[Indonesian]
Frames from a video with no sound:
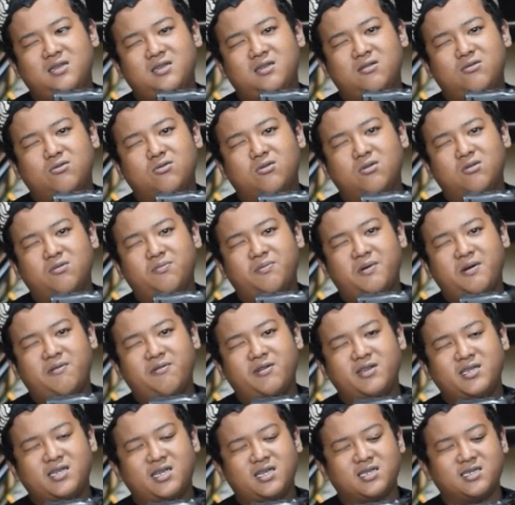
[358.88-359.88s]
Untuk
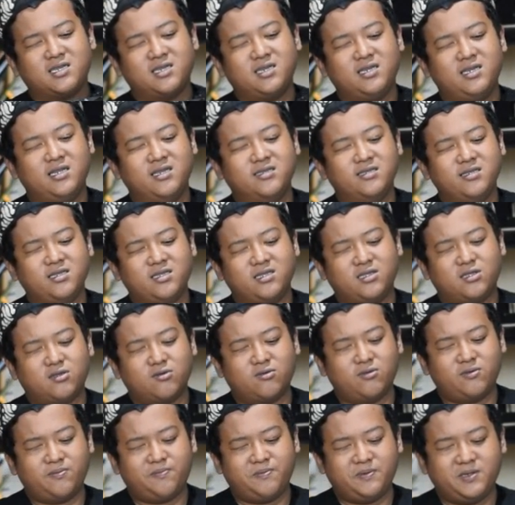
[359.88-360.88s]
powernya sendiri
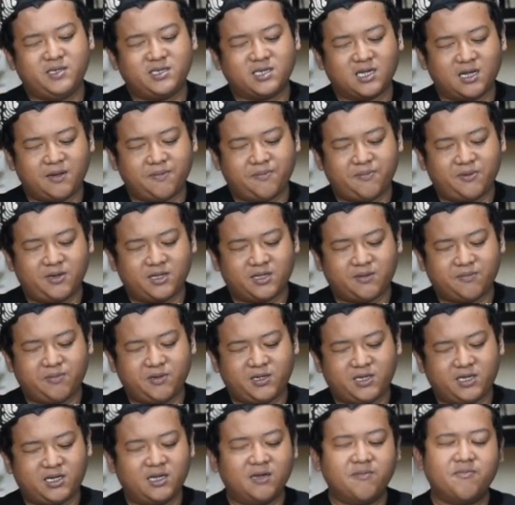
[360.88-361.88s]
itu bisa buat
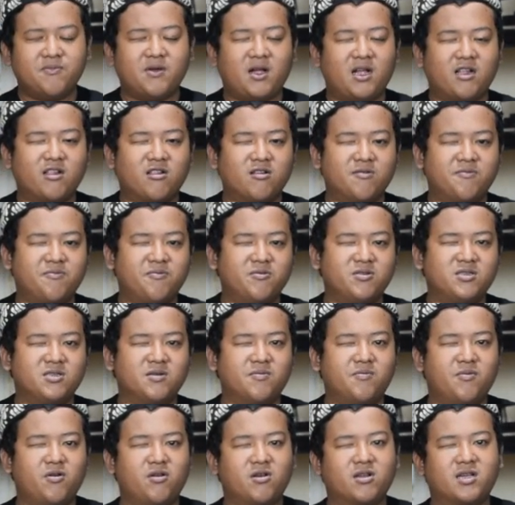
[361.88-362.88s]
big game ataupun
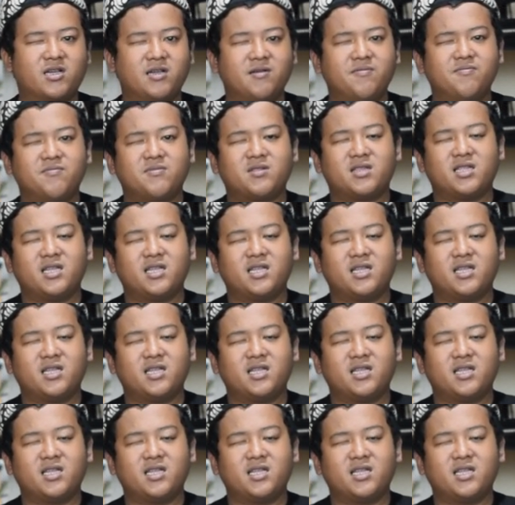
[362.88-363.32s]
small game